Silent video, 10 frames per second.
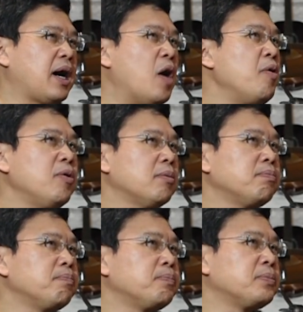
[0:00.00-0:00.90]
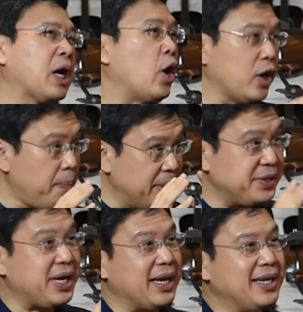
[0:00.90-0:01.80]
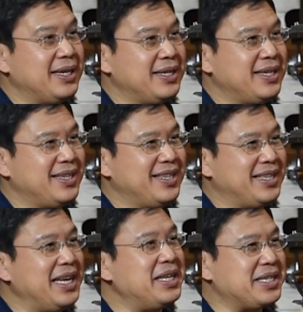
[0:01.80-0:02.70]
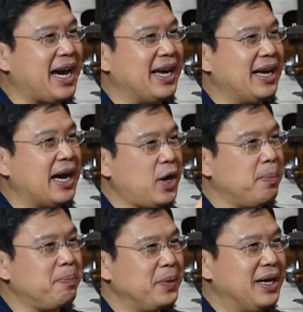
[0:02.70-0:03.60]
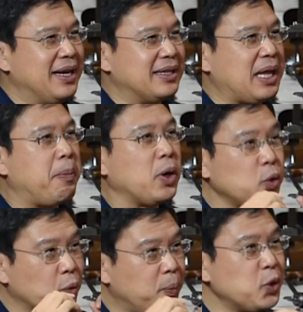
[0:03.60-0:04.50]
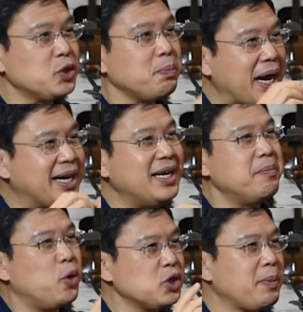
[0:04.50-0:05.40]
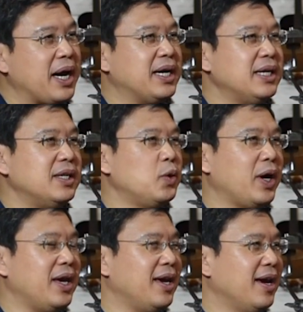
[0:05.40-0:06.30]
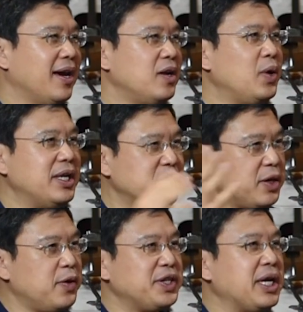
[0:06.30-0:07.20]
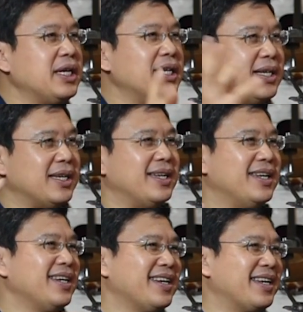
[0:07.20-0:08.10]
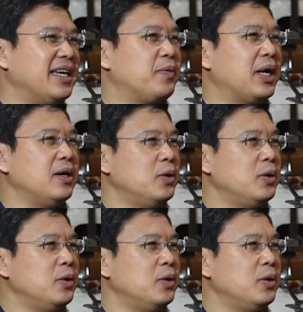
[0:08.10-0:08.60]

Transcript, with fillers: เขาแต่ก่อนเขาปฏิเสธที่จะ adopt แต่พอถูก push มากขึ้นด้วยเจเนอเรชันอื่นๆหรือว่า